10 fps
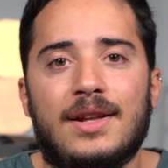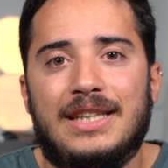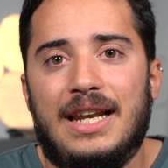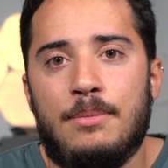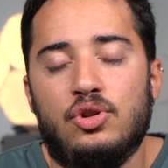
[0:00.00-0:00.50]

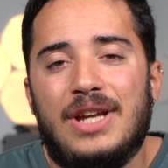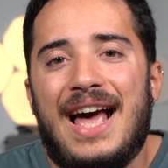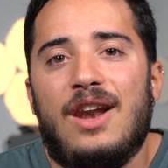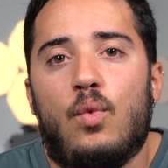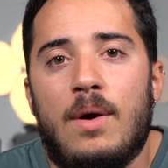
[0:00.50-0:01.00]
Tenemos
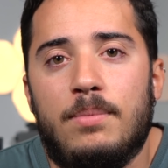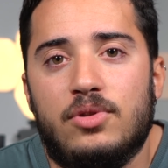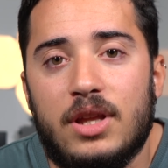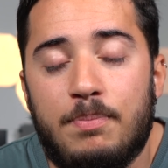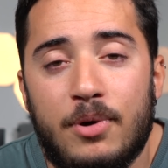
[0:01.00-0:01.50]
al
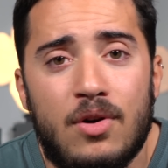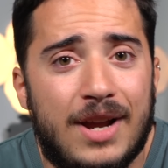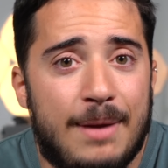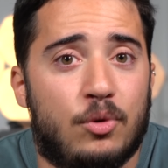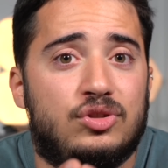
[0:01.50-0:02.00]
OnePlus 10
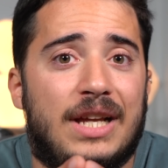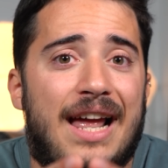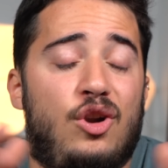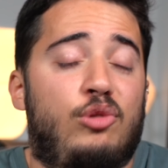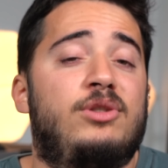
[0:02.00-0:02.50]
Pro que
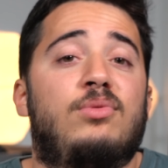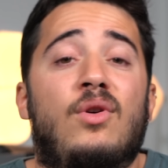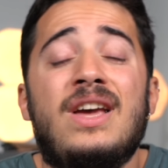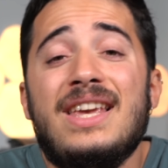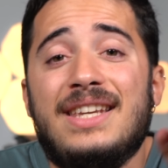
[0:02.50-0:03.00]
montará lo mismo